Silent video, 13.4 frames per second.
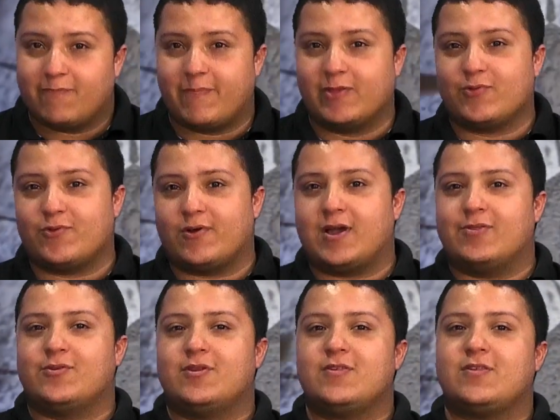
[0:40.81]
pelos
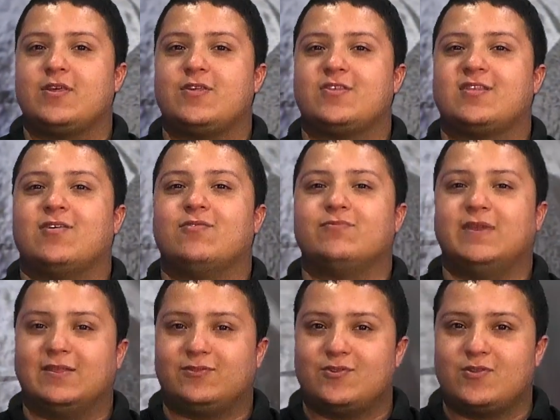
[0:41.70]
jogadores que estão
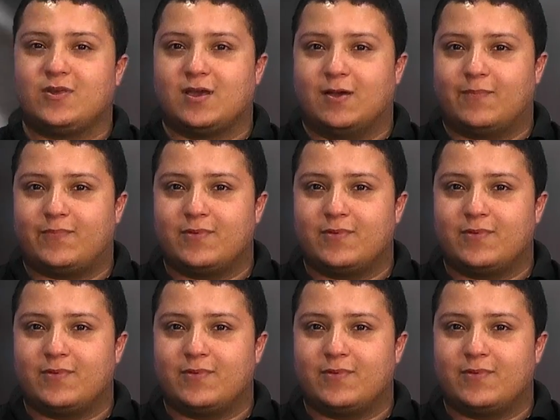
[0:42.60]
dentro de campo.